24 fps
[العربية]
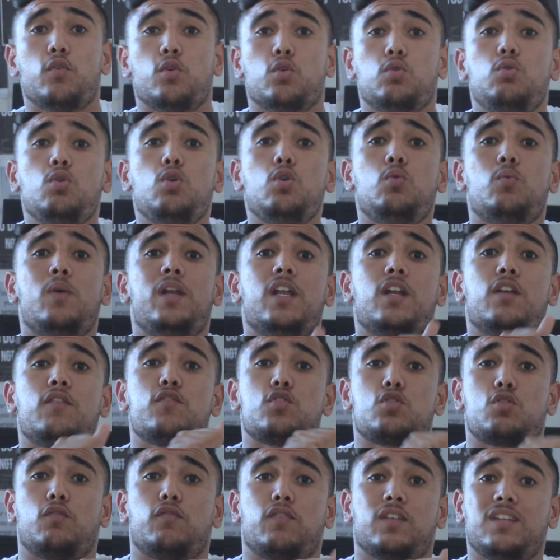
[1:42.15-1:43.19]
اليوتيوب ولا
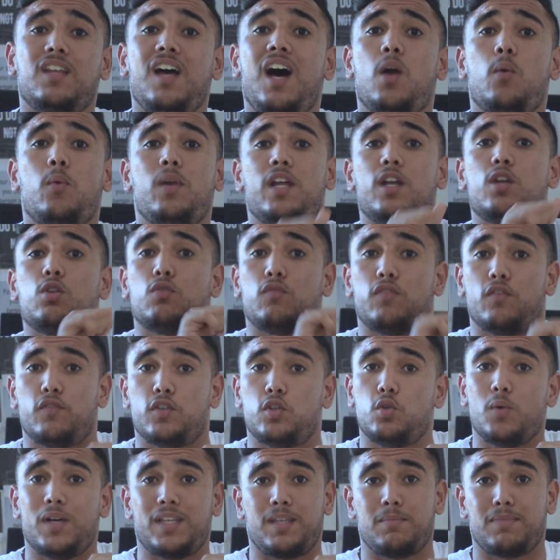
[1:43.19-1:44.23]
ريته في الدار ولا ريته في
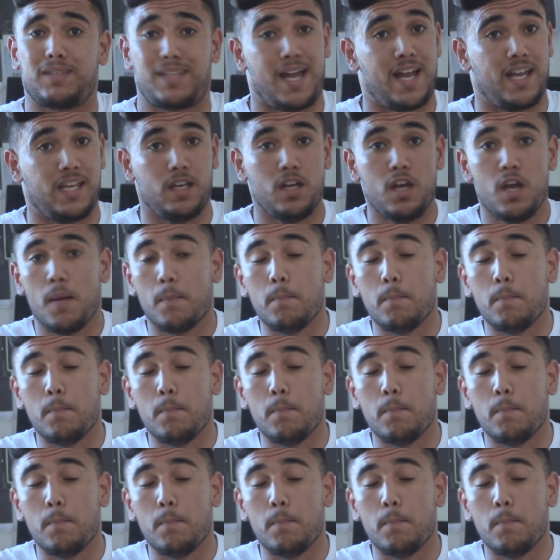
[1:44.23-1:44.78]
الفيديوهات نتاعي